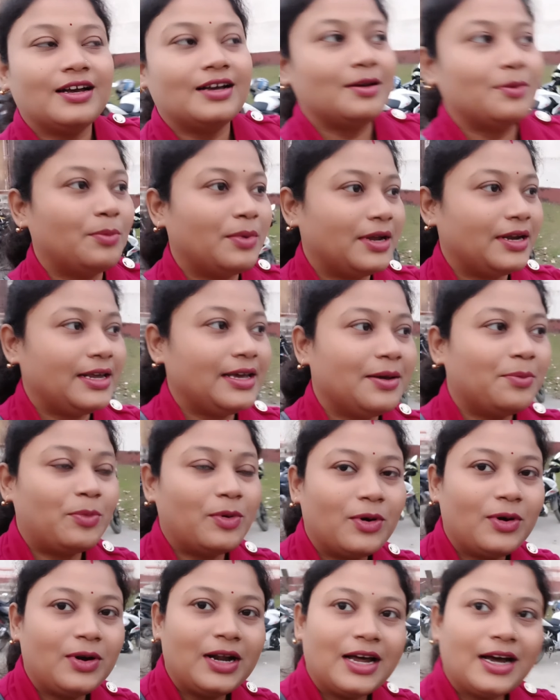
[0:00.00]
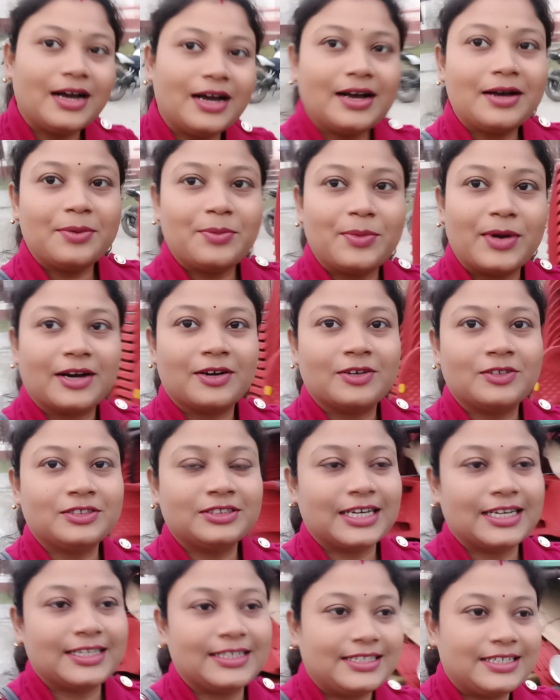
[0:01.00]
বেরিয়ে পড়লাম এখন
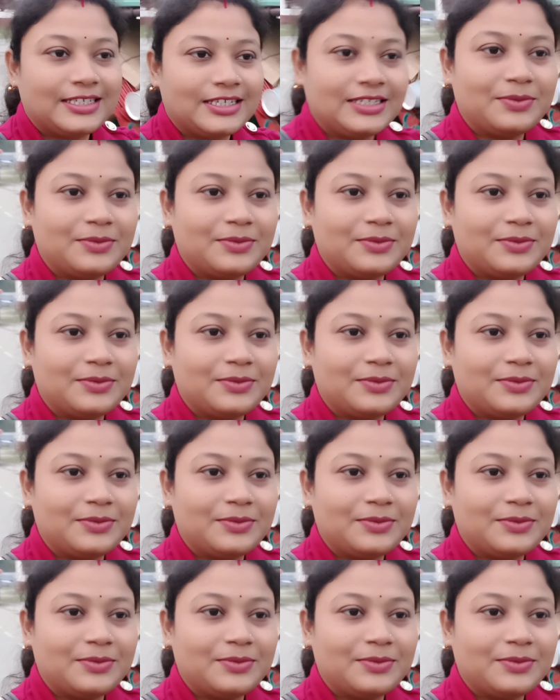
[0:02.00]
যাচ্ছি